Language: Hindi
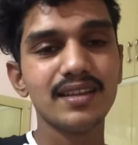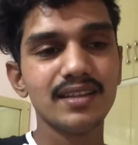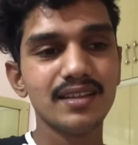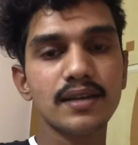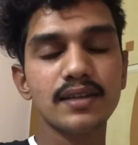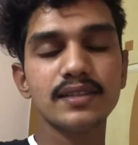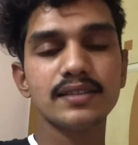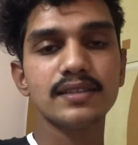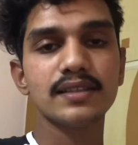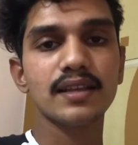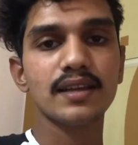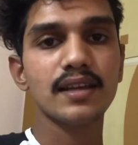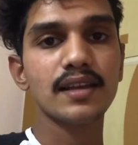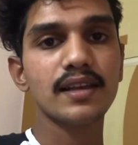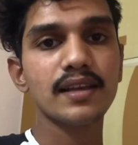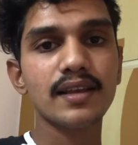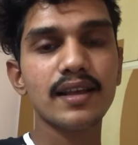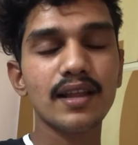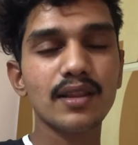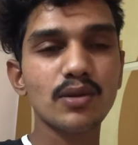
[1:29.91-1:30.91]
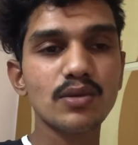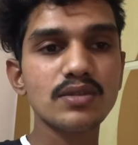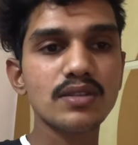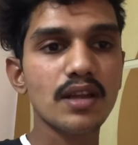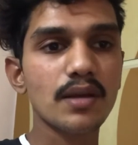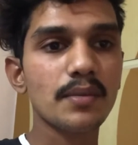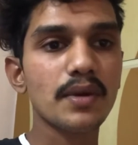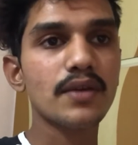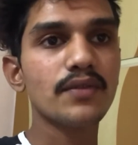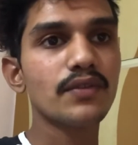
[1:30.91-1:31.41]
नीचे जाके लेके आता हूँ
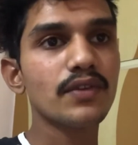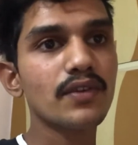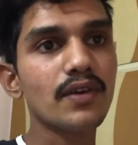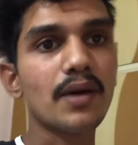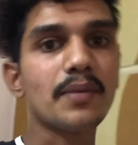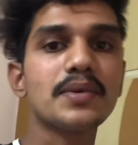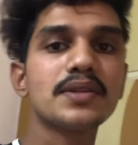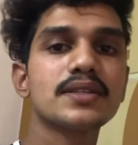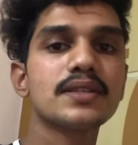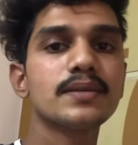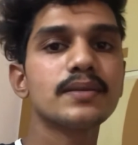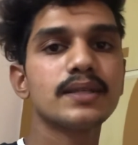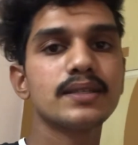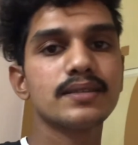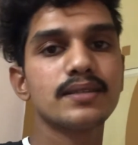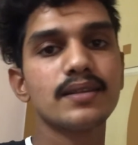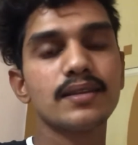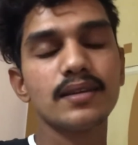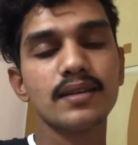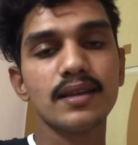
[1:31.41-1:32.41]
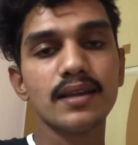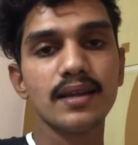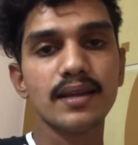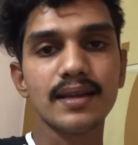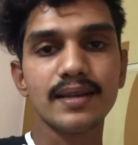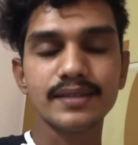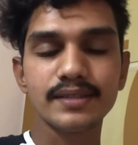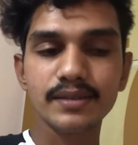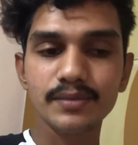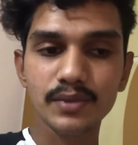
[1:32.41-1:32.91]
सामान फिर वापस भेजते
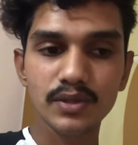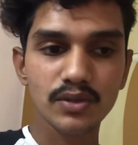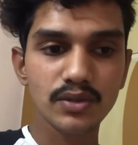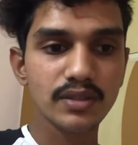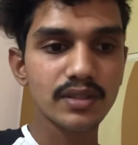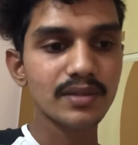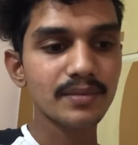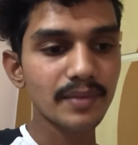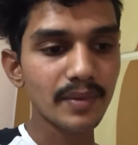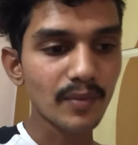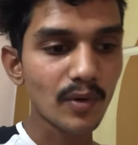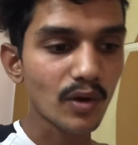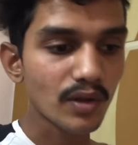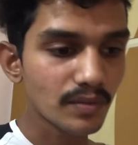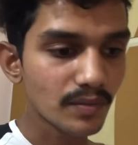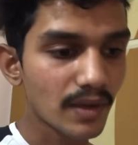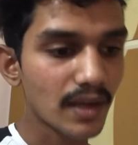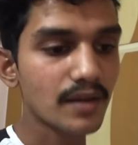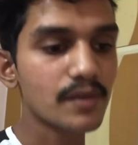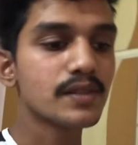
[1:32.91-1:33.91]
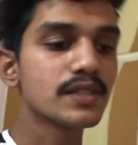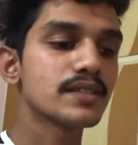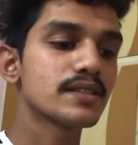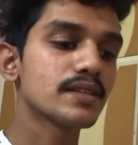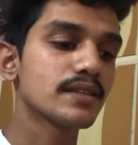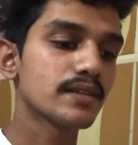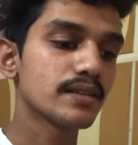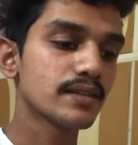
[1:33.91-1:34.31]
ऐसे मेरे को दिन में बहुत बार भेजते